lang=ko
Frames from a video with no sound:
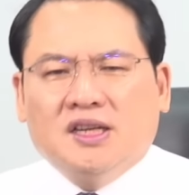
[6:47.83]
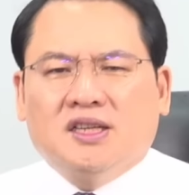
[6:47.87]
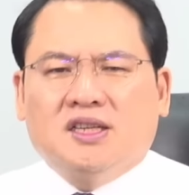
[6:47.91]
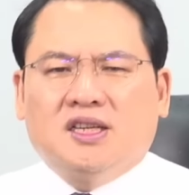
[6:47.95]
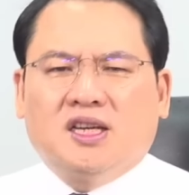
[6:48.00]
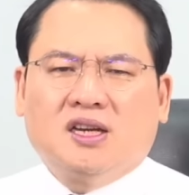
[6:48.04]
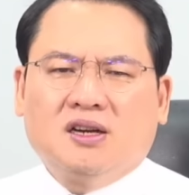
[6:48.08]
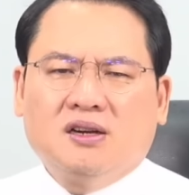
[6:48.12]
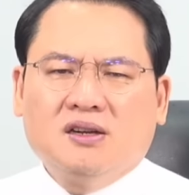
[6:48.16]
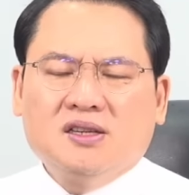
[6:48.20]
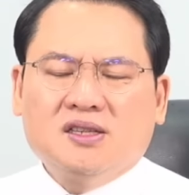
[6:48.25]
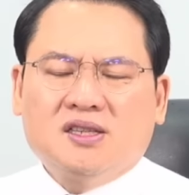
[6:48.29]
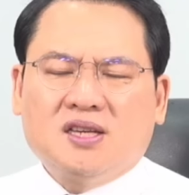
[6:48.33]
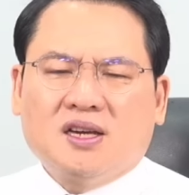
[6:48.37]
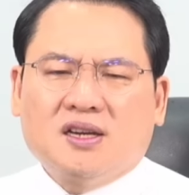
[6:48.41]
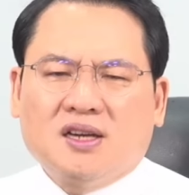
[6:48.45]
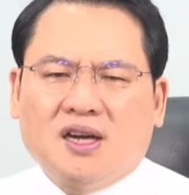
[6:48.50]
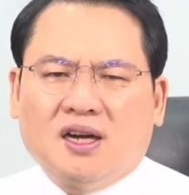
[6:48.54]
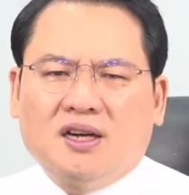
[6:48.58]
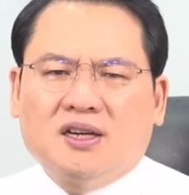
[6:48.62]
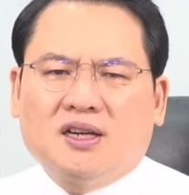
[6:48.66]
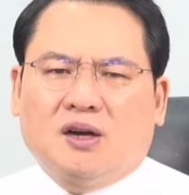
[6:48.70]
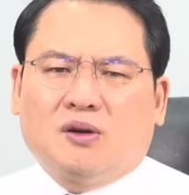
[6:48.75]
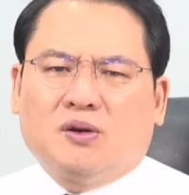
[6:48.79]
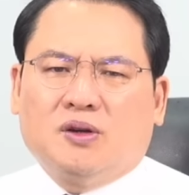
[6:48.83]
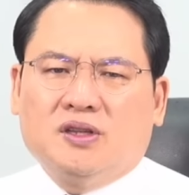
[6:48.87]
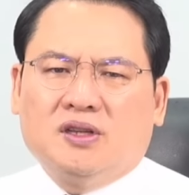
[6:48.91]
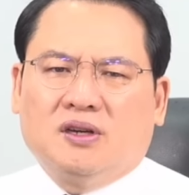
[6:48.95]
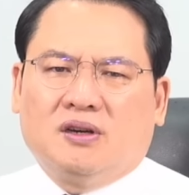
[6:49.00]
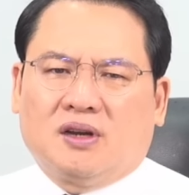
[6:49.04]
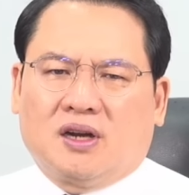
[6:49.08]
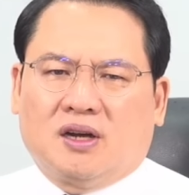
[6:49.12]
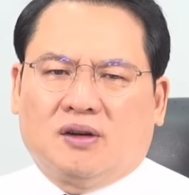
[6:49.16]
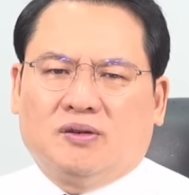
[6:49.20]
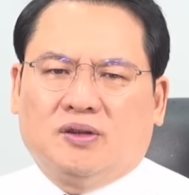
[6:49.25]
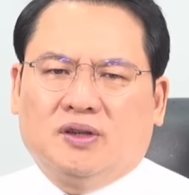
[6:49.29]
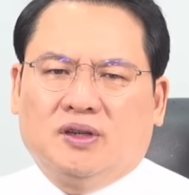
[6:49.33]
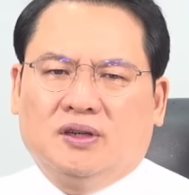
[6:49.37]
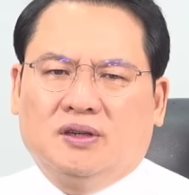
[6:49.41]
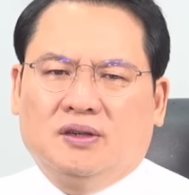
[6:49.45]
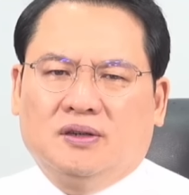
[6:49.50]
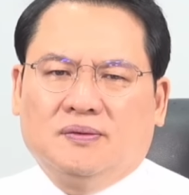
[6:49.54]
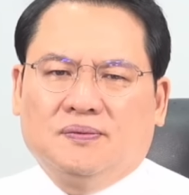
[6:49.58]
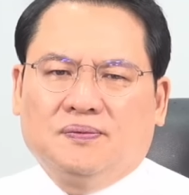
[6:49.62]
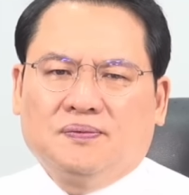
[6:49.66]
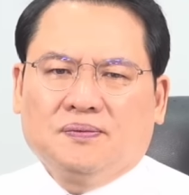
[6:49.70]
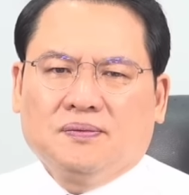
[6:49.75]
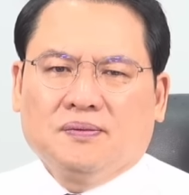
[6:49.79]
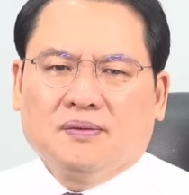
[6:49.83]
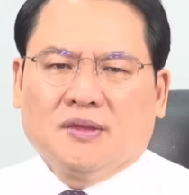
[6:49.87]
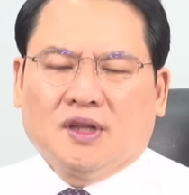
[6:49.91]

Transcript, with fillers: 이런 생각을 갖고 있는 거라고요.